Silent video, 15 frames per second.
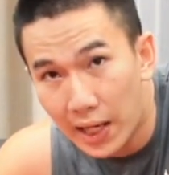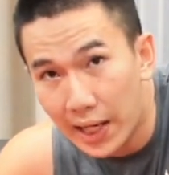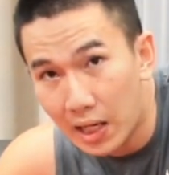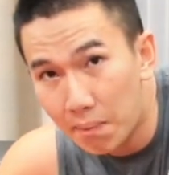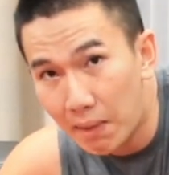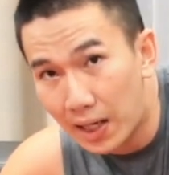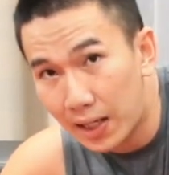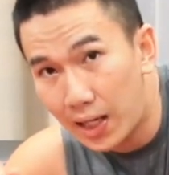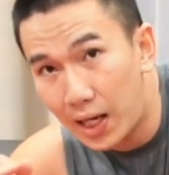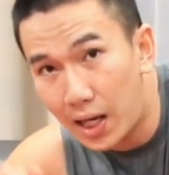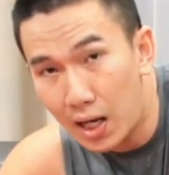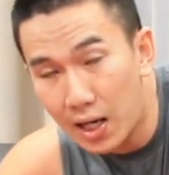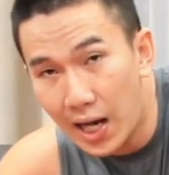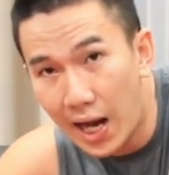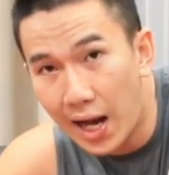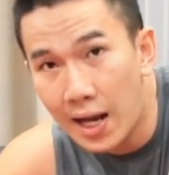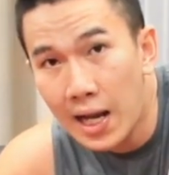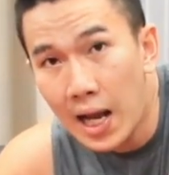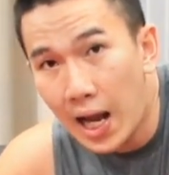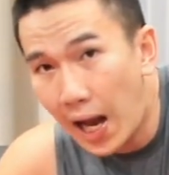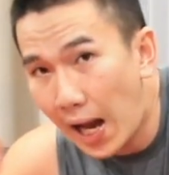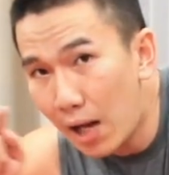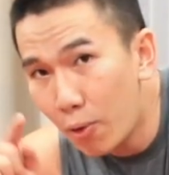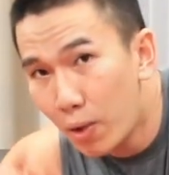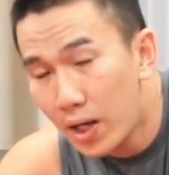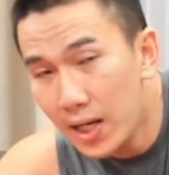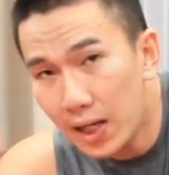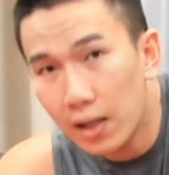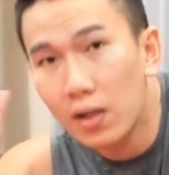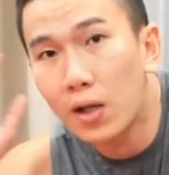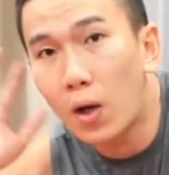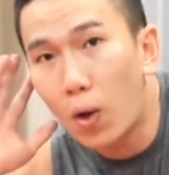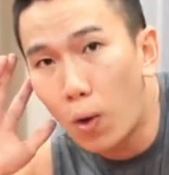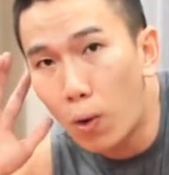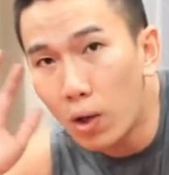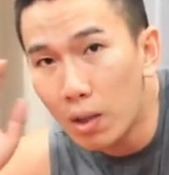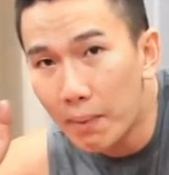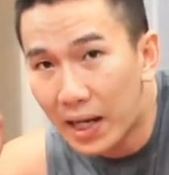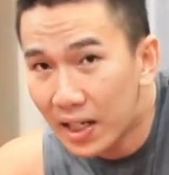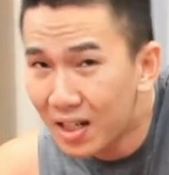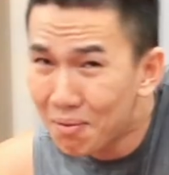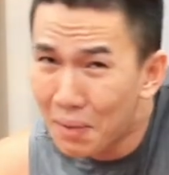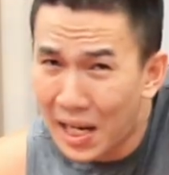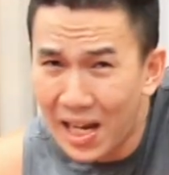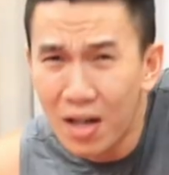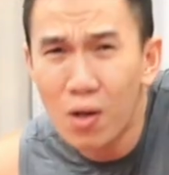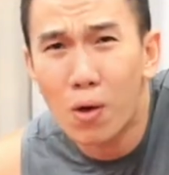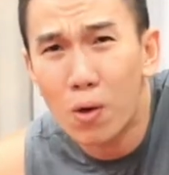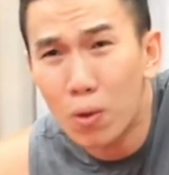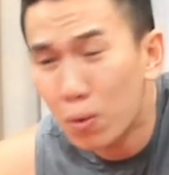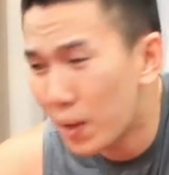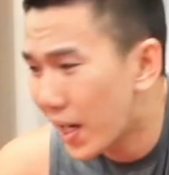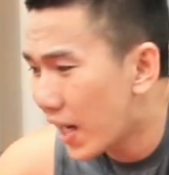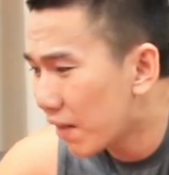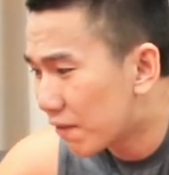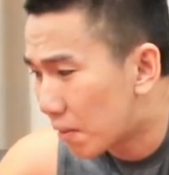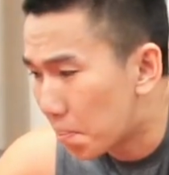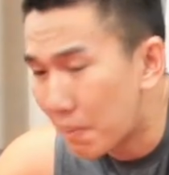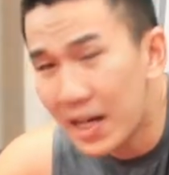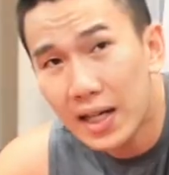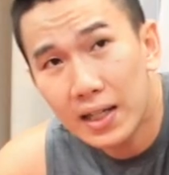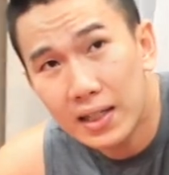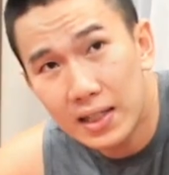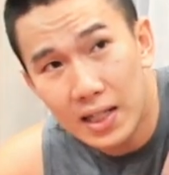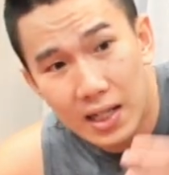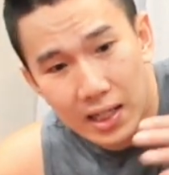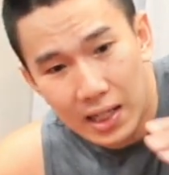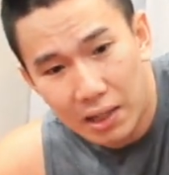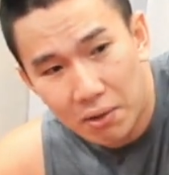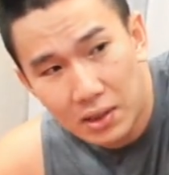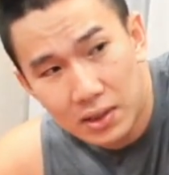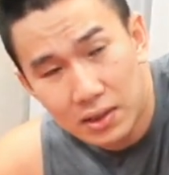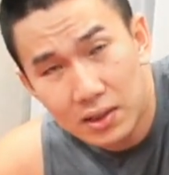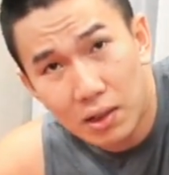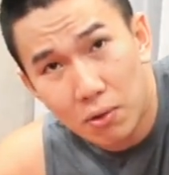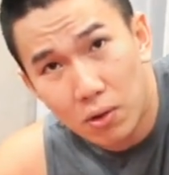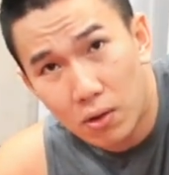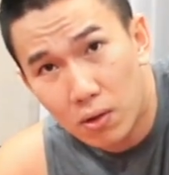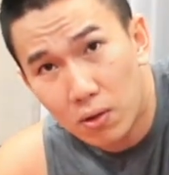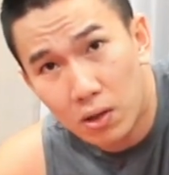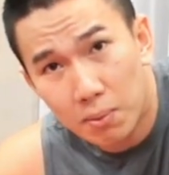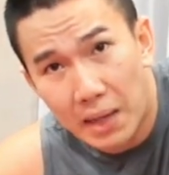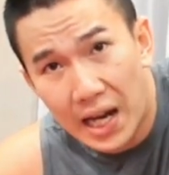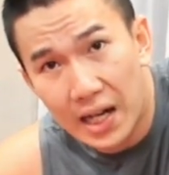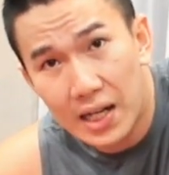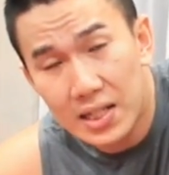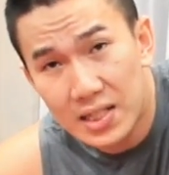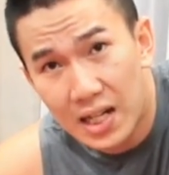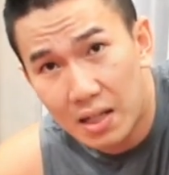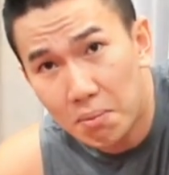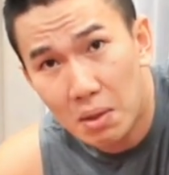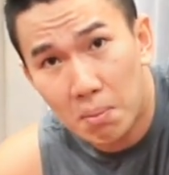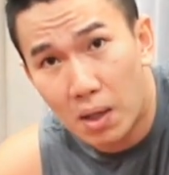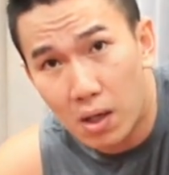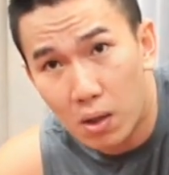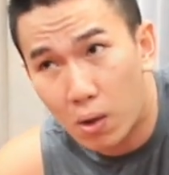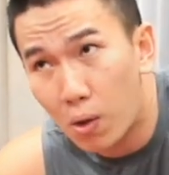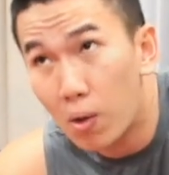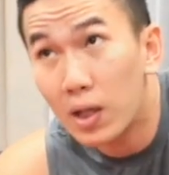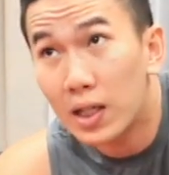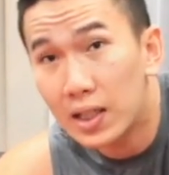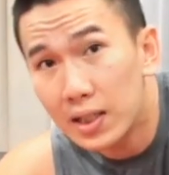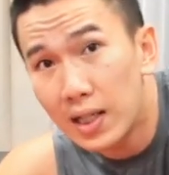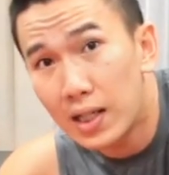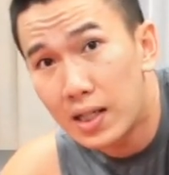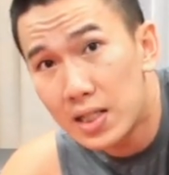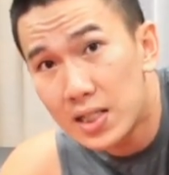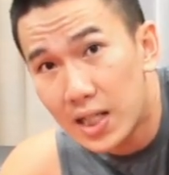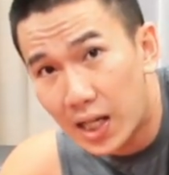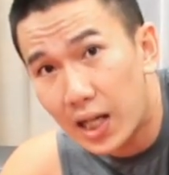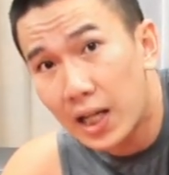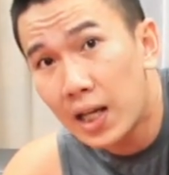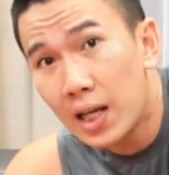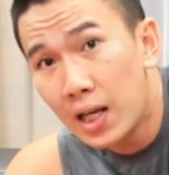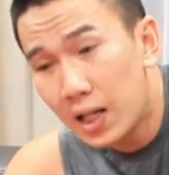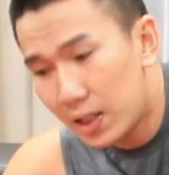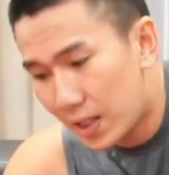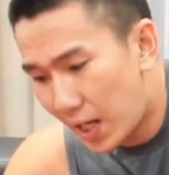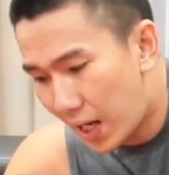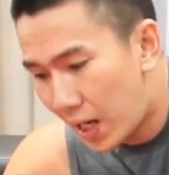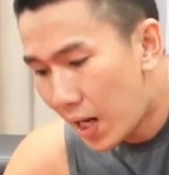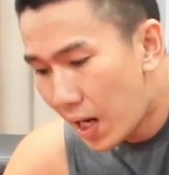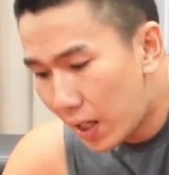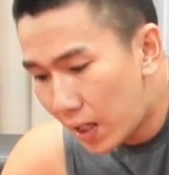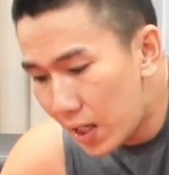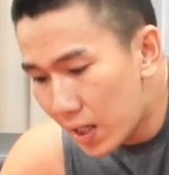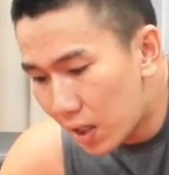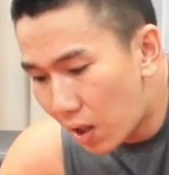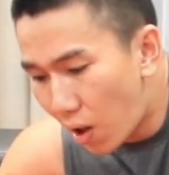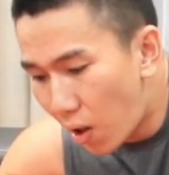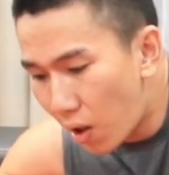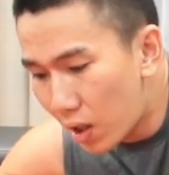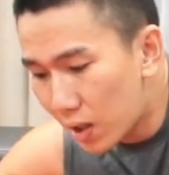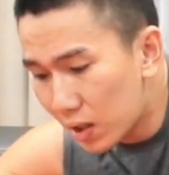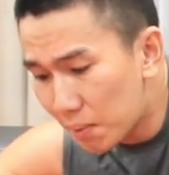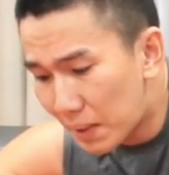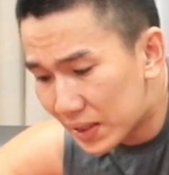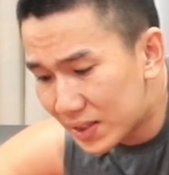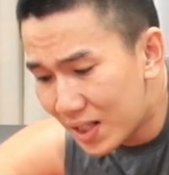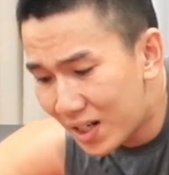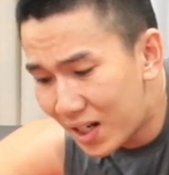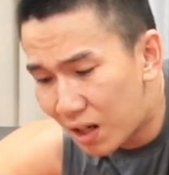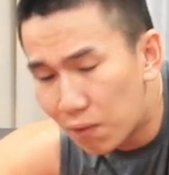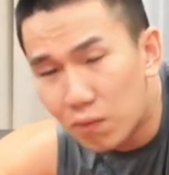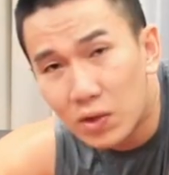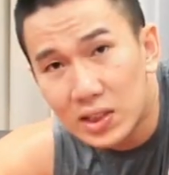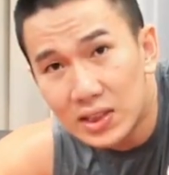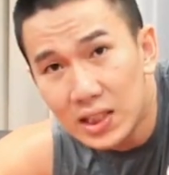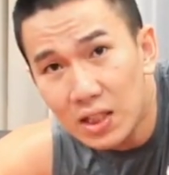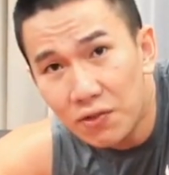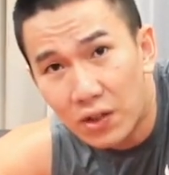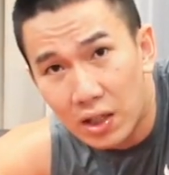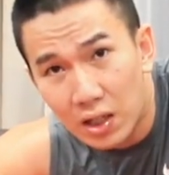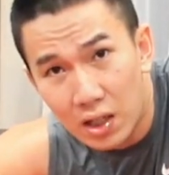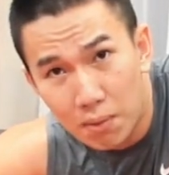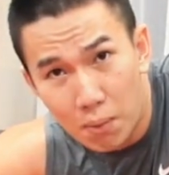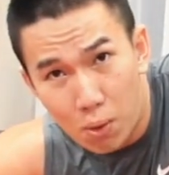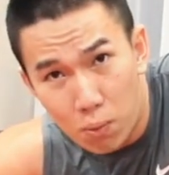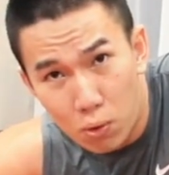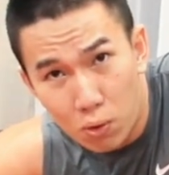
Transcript: này các bạn thở ra hãy lưu ý là cổ các bạn đừng bẻ cổ quá và mắt nhìn theo cái hướng đầu gối của các bạn để tránh bị mỏi cổ đừng có nhìn lên trời nha khi co lên các bạn sẽ gồng và siết phần cơ bụng